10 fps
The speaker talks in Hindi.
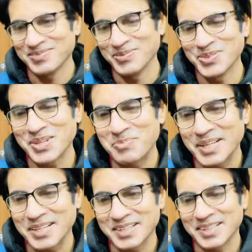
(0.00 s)
मुझे
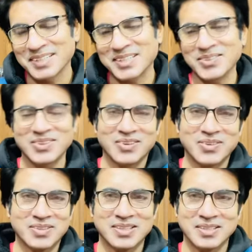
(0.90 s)
बड़ी हैरानगी हुई
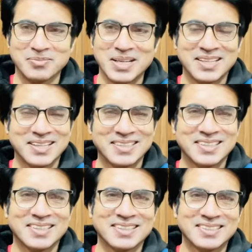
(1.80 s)
और मैंने अल्लाह
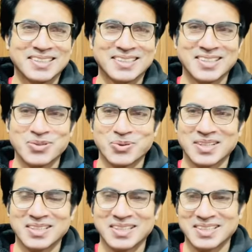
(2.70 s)
ताला की ज़ात का
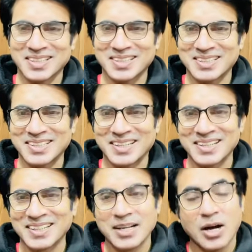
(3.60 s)
शुक्र अदा किया कि
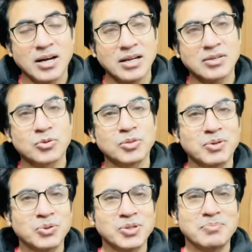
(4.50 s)
यार खुद
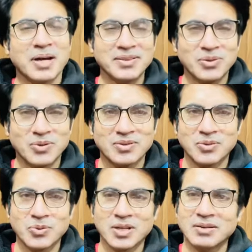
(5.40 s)
बहुत ही बंद
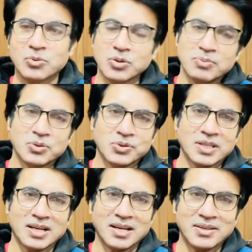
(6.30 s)
हो गया खुद बहुत
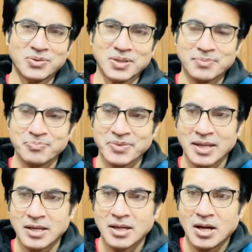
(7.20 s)
ही ऑन हो
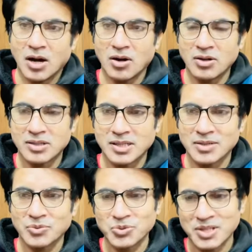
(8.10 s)
गया और
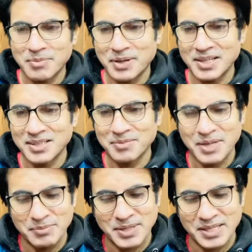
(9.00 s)
उसके बाद
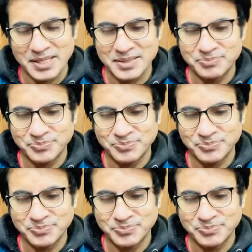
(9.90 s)
मैंने बड़े ना